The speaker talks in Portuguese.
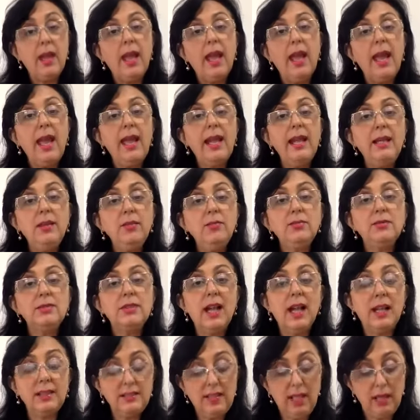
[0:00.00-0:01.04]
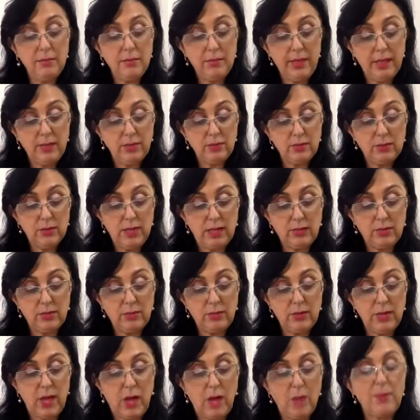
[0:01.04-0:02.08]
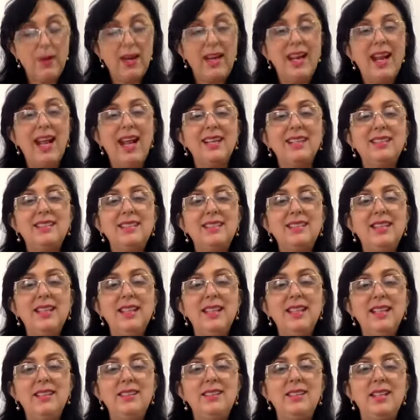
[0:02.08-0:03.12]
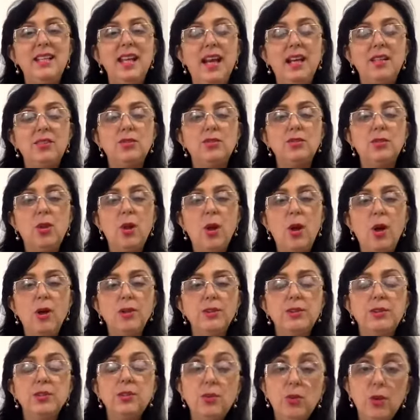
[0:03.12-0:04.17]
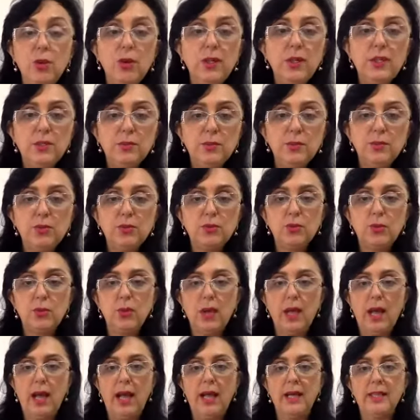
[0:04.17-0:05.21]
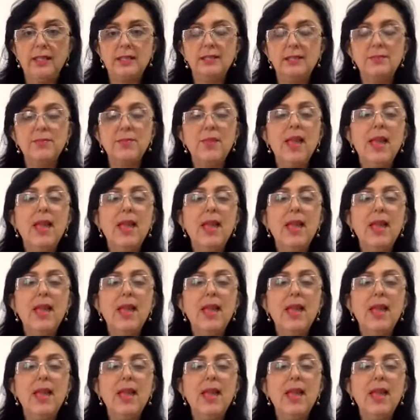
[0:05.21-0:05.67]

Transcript: ela é um tratamento natural para artrite, artrose, dores musculares.